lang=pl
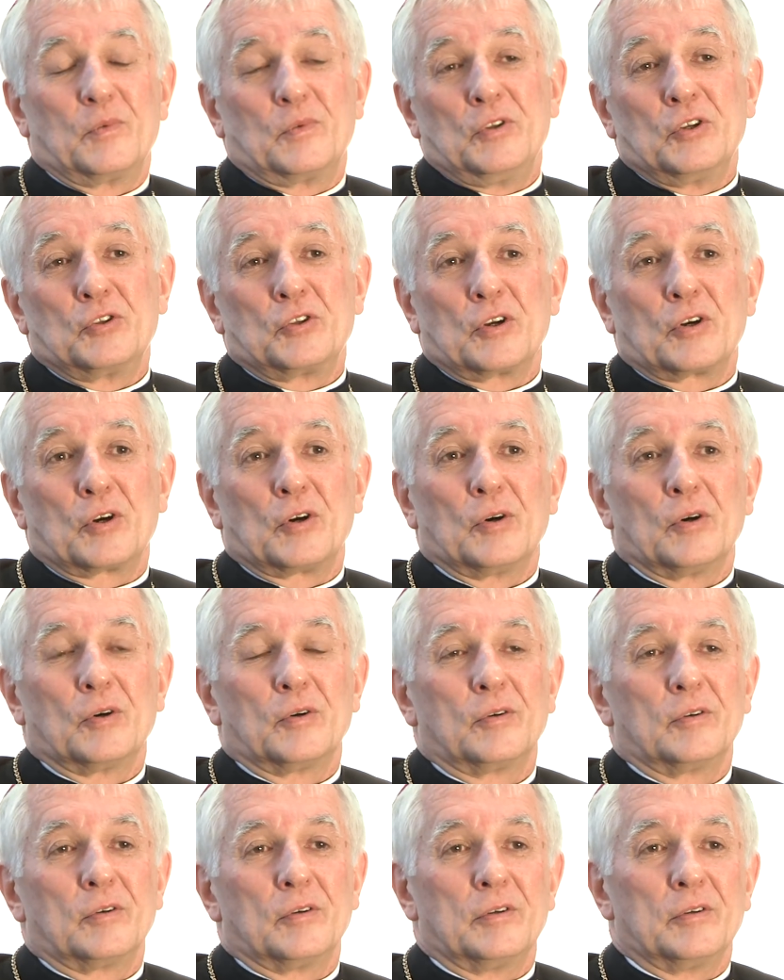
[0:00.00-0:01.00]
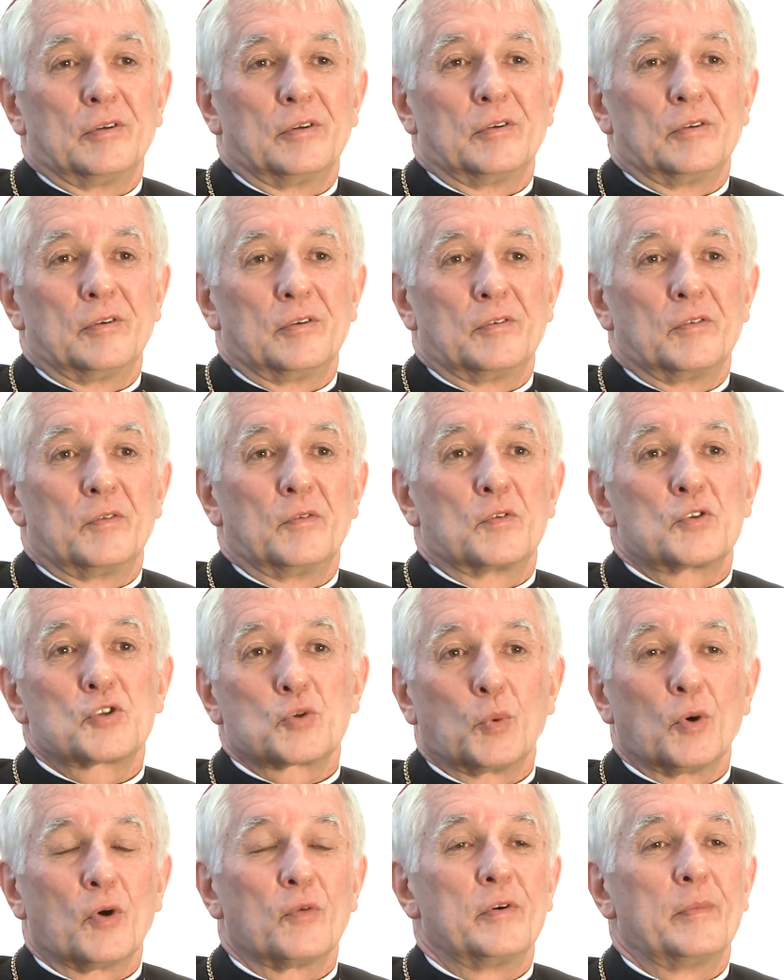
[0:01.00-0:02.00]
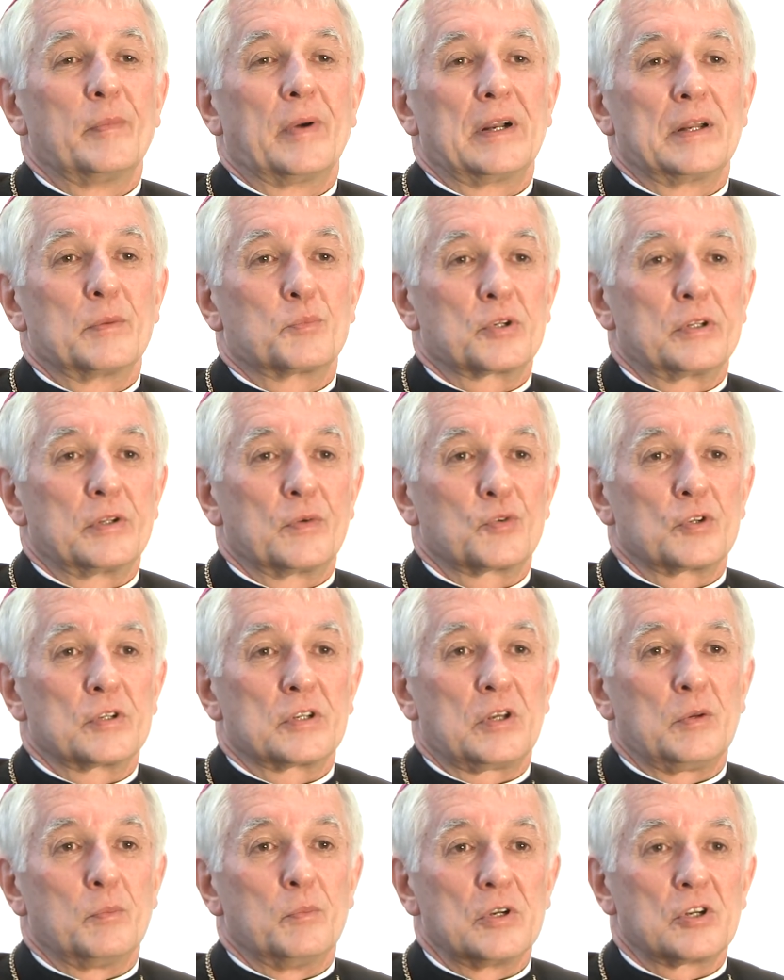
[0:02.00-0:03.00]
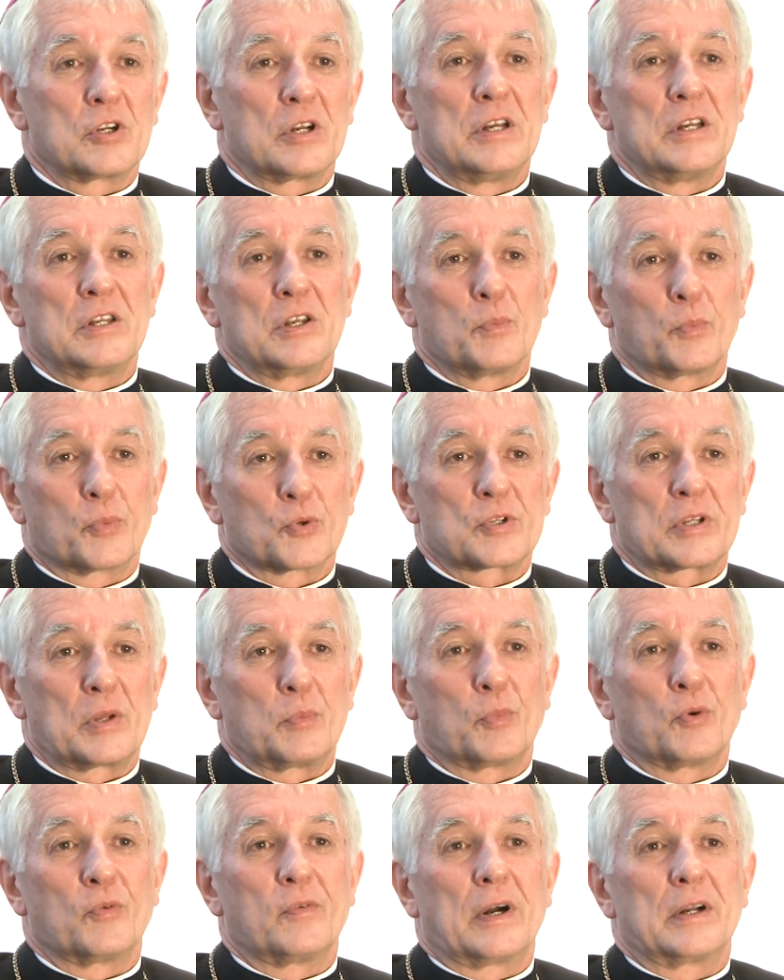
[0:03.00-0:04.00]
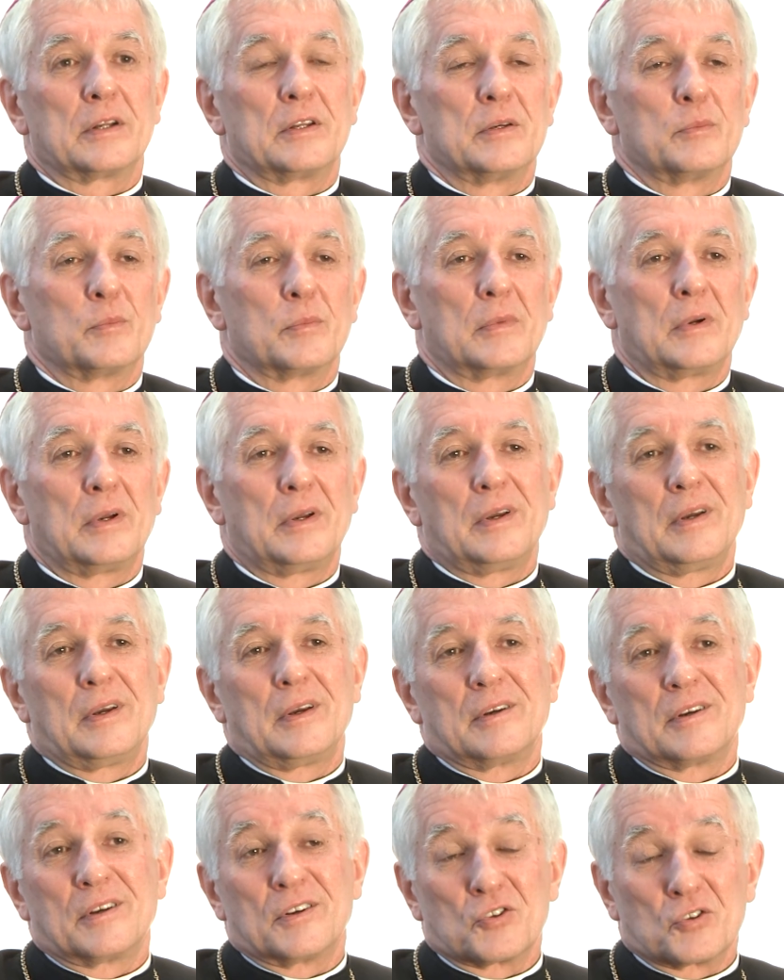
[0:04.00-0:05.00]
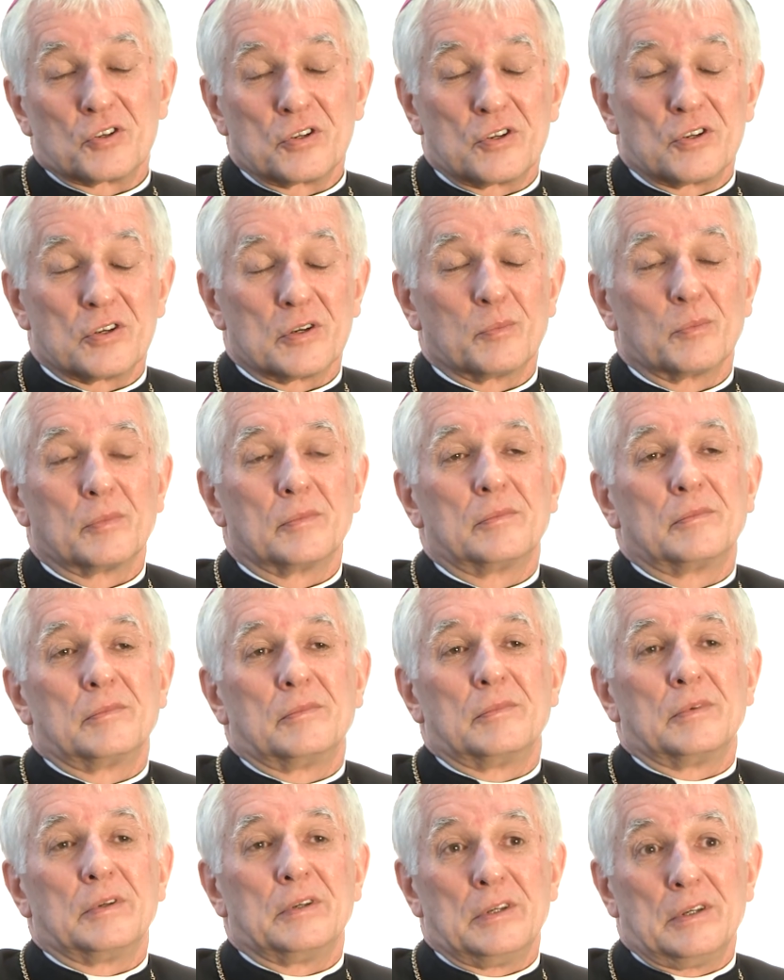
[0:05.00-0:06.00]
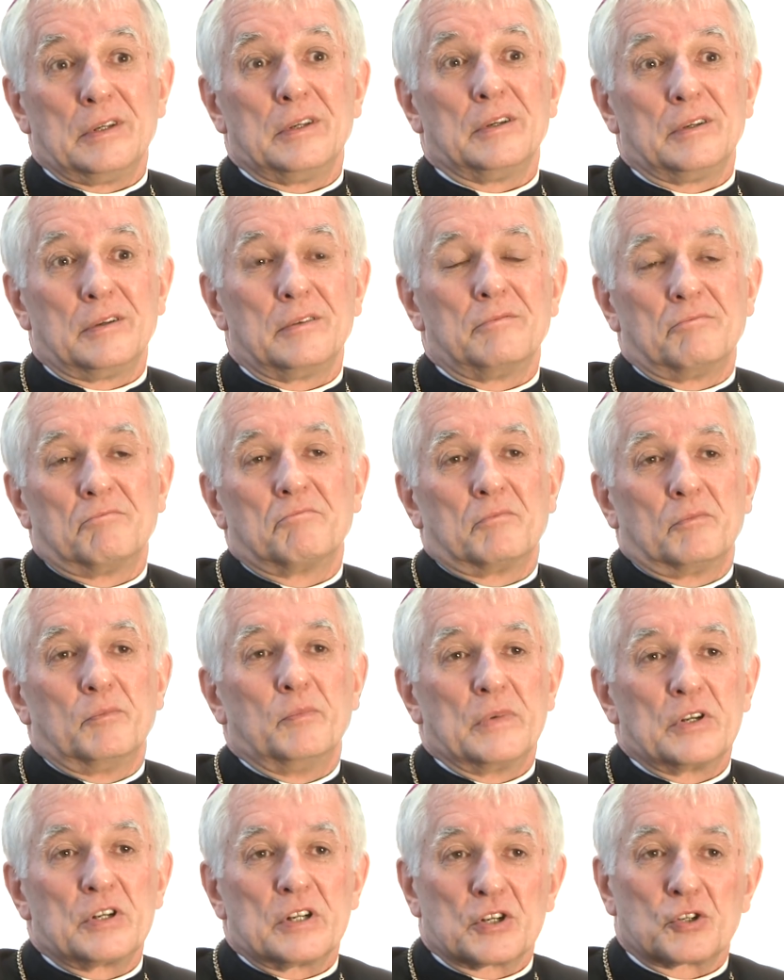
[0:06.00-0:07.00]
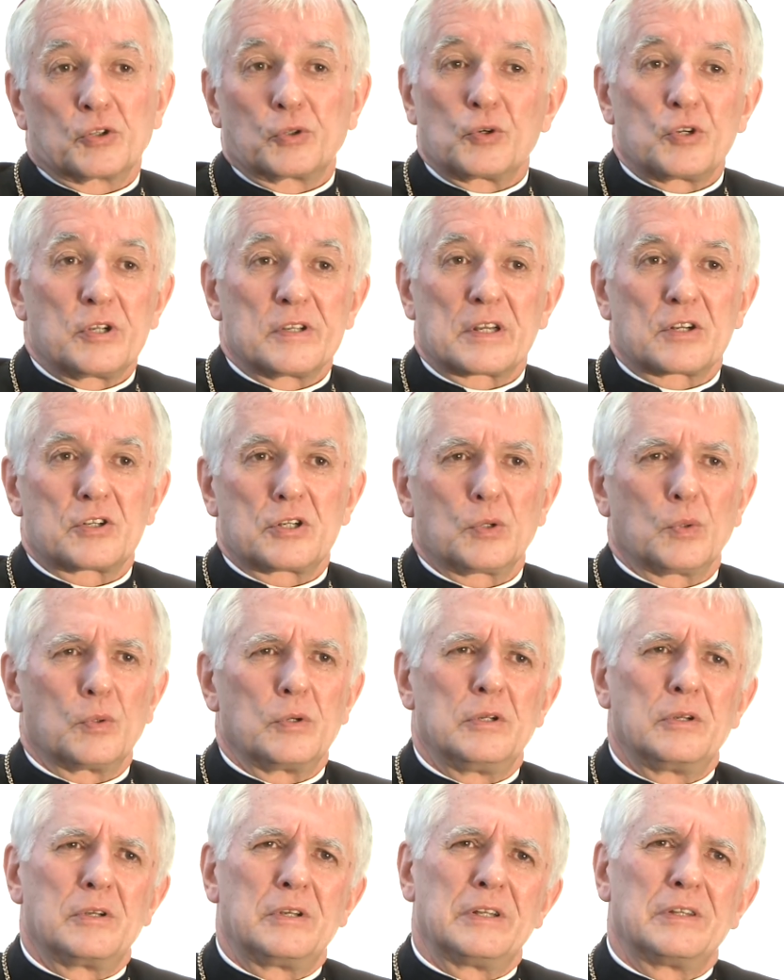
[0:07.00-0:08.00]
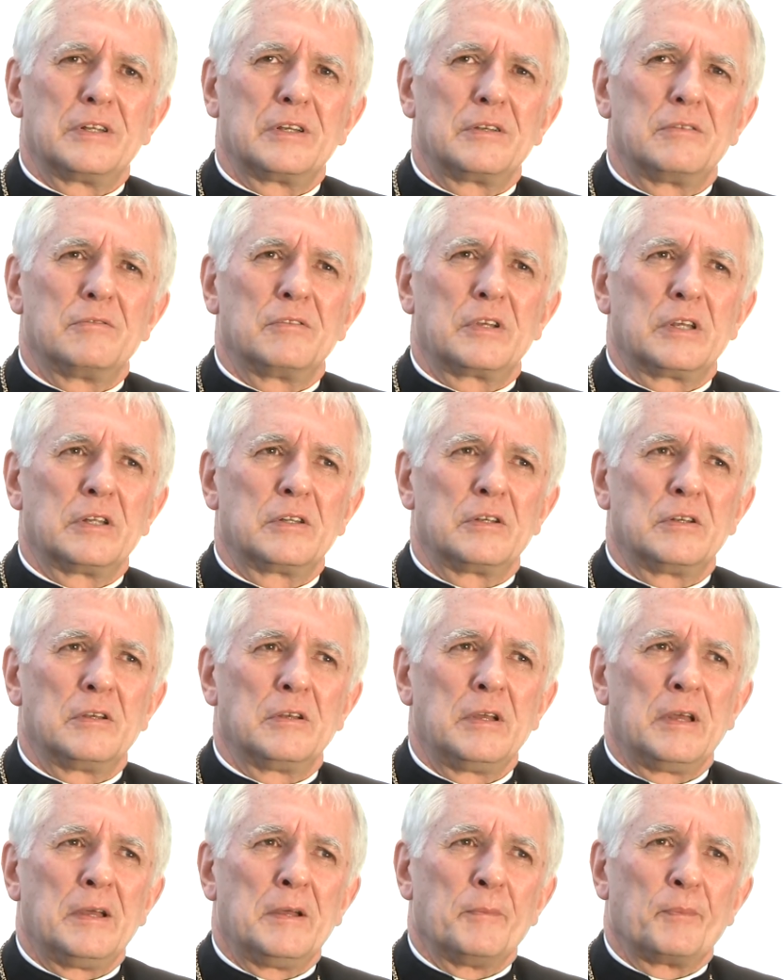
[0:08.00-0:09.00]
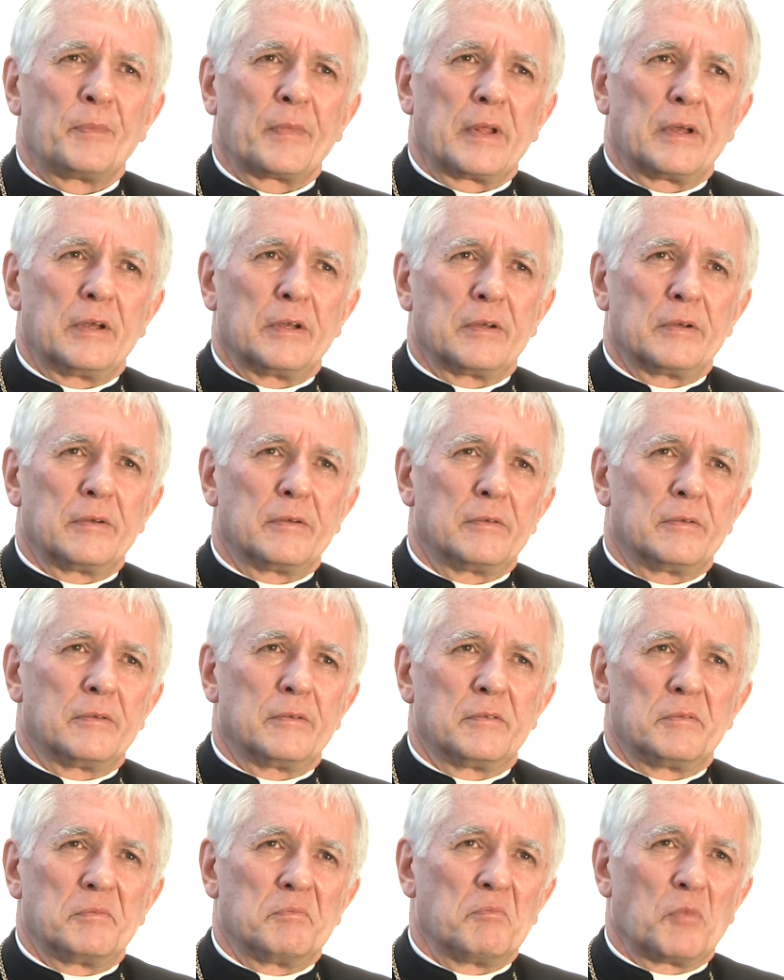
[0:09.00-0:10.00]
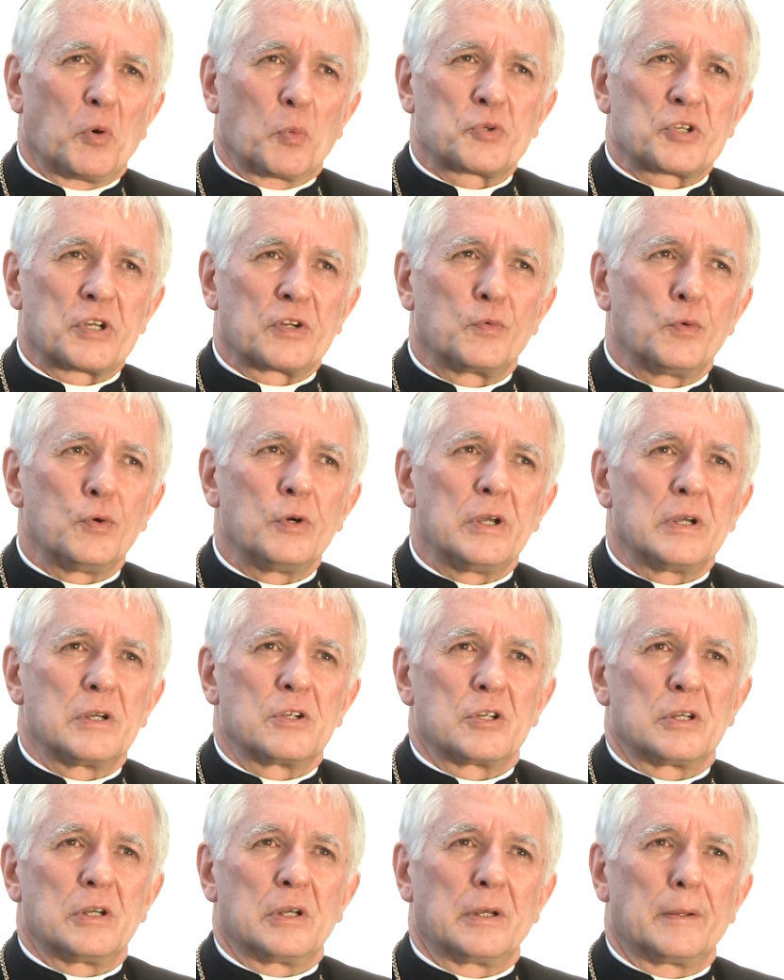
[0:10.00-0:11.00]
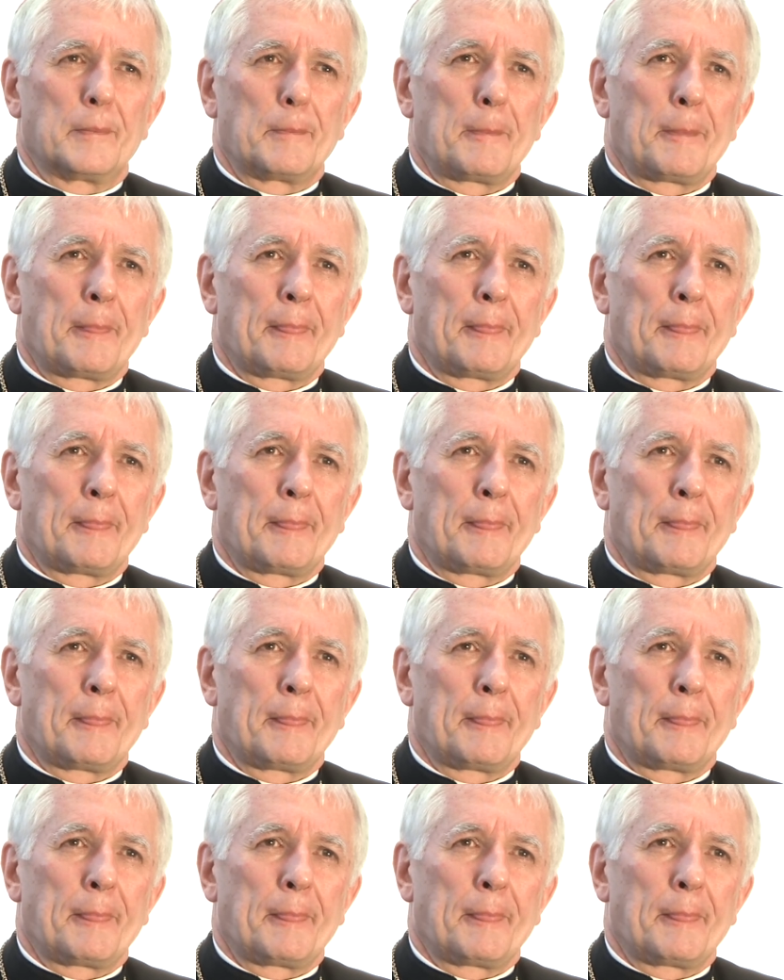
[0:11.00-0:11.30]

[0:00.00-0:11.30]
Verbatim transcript: Nie tylko słowem, ale przede wszystkim myśleniem, postępowaniem życiem. I myślę, że to się zaczęło. I kiedy, kiedy e, obserwuje się